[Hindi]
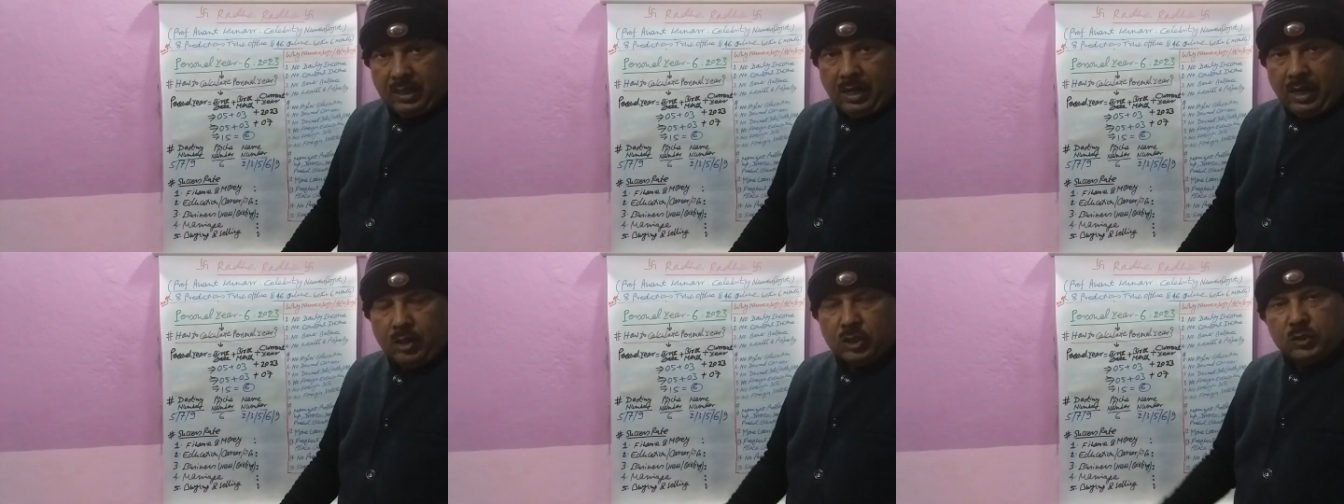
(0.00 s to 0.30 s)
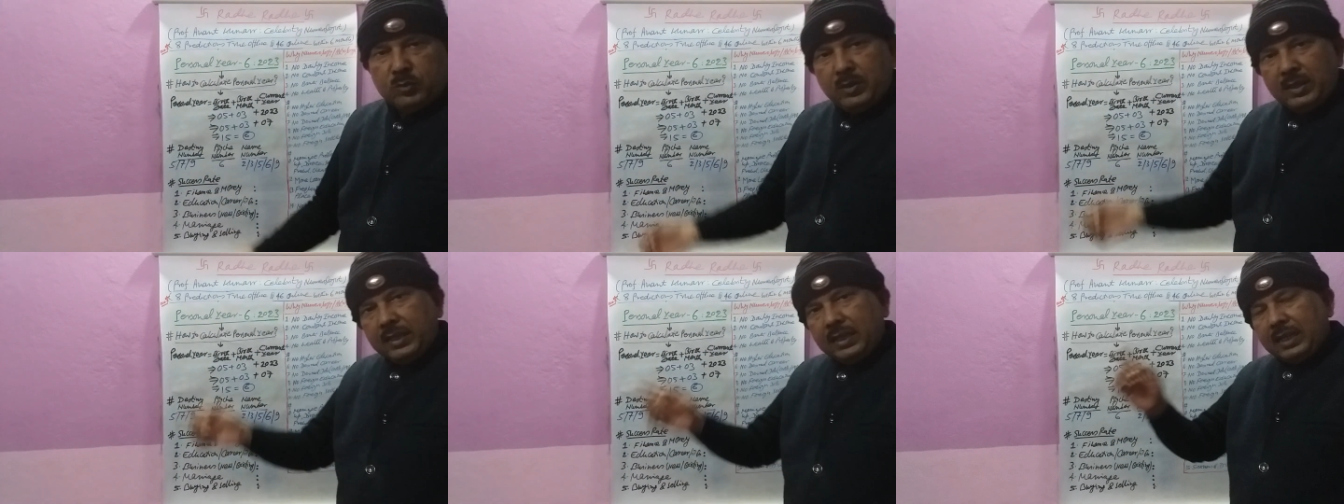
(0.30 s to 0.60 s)
और
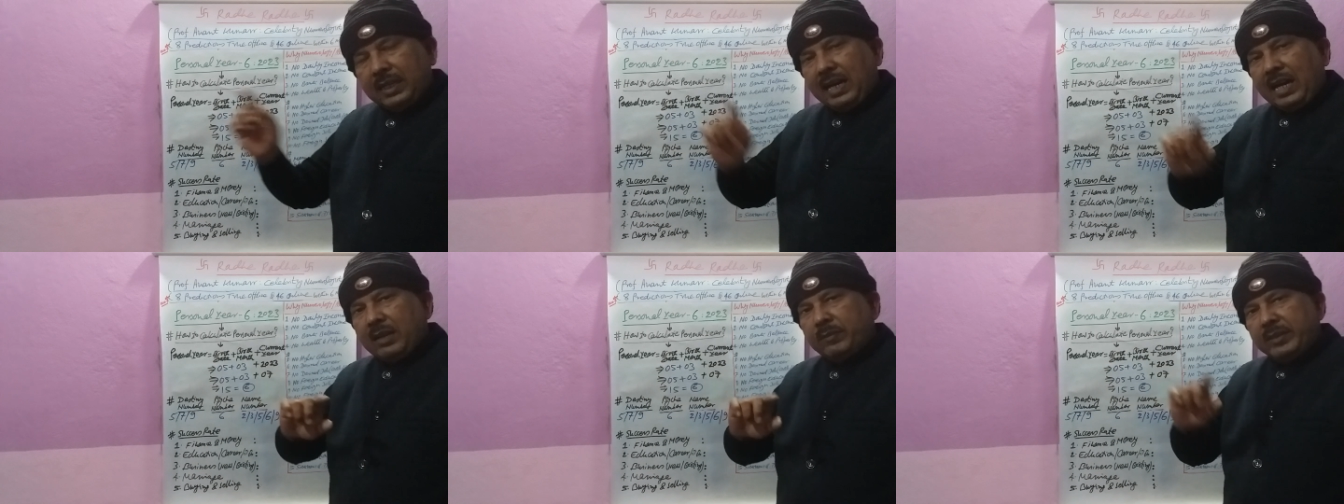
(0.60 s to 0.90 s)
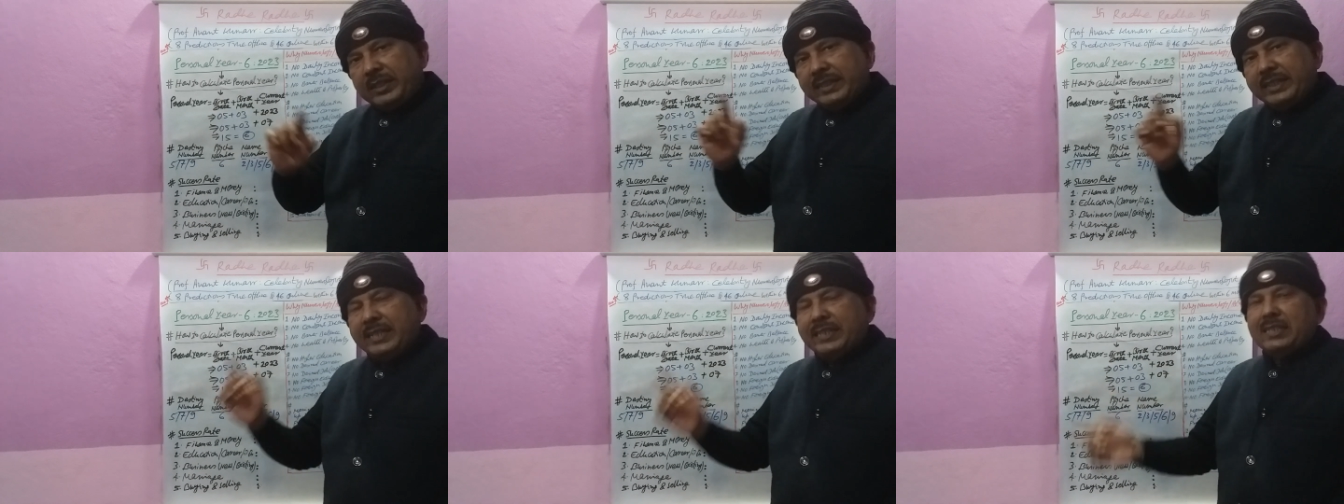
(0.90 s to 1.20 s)
उसमें अगर
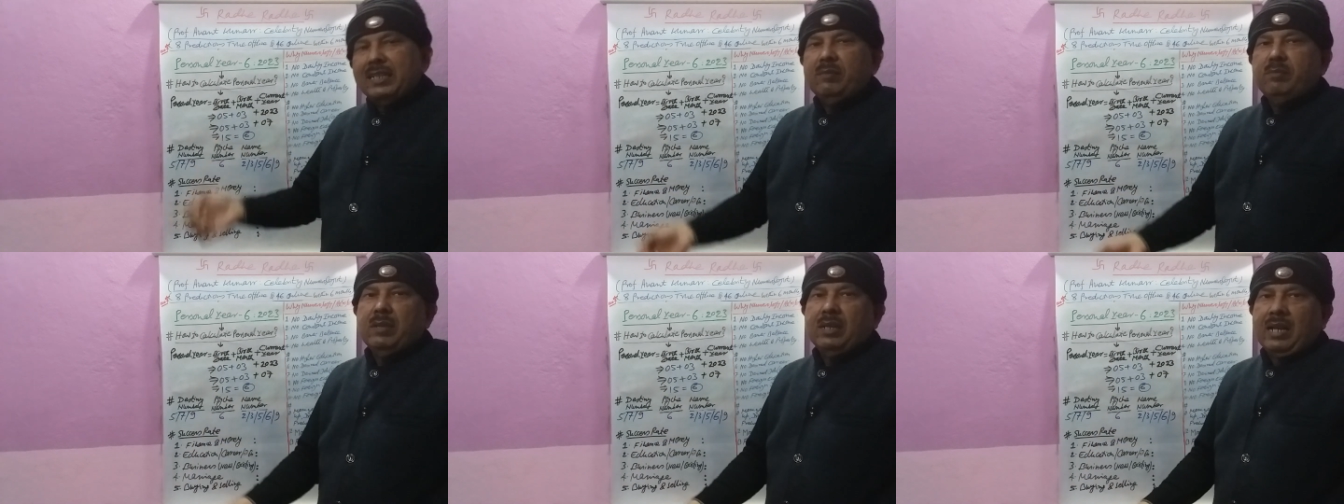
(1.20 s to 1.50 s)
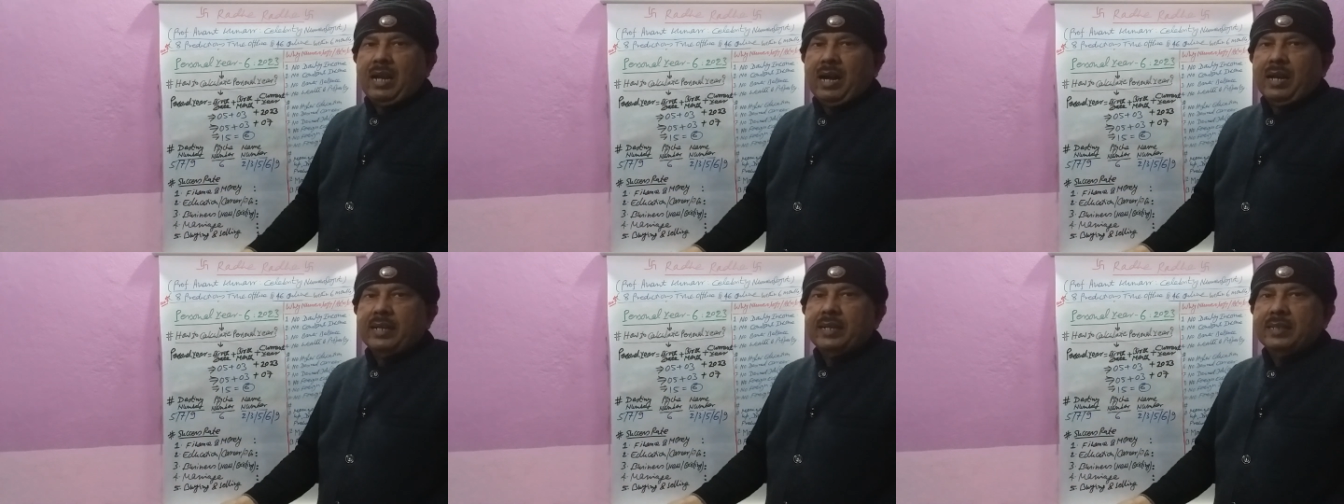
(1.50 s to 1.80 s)
कार्मिक डेट नंबर
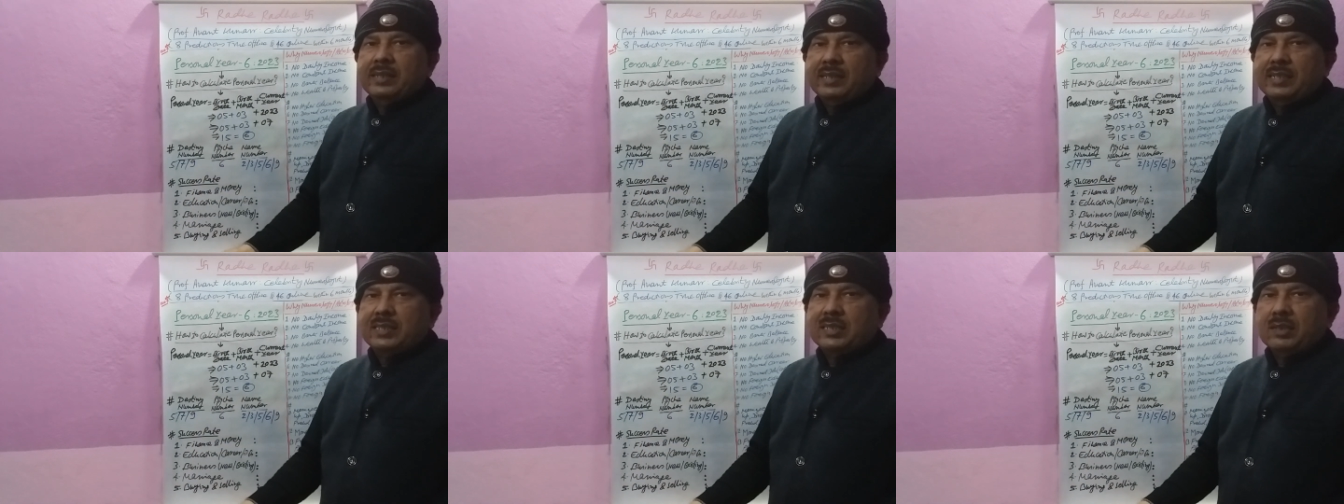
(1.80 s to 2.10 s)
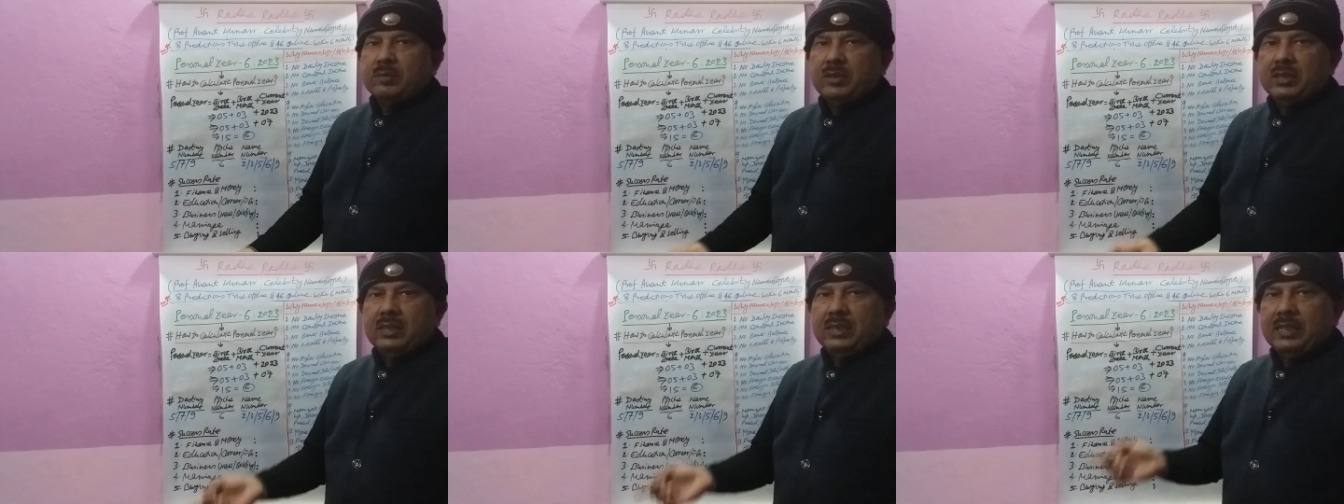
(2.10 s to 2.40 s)
रहा गलती से
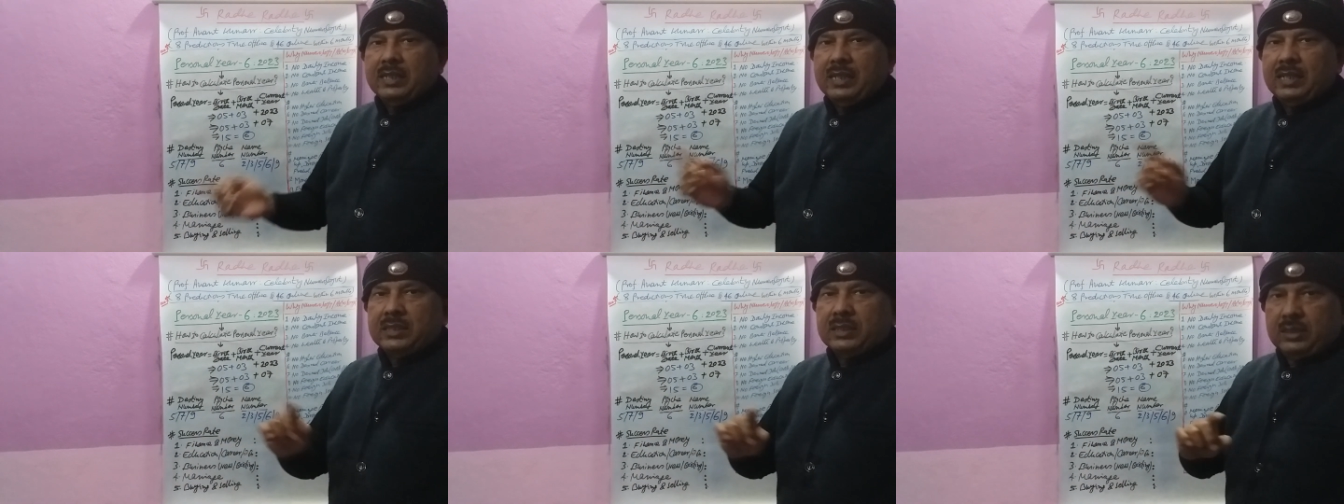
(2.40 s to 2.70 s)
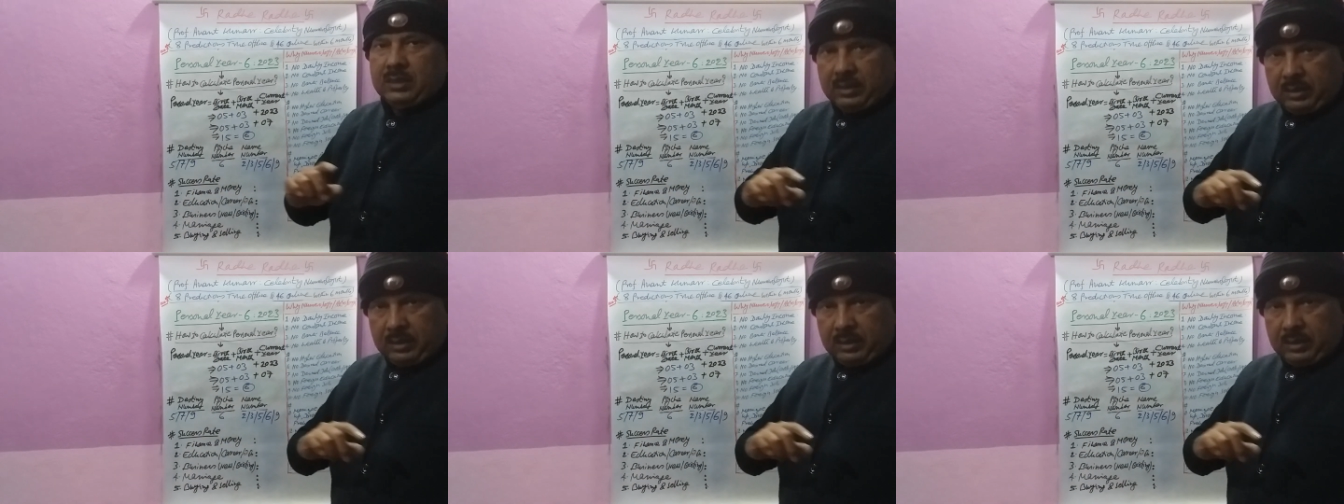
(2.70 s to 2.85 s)
भी तेरह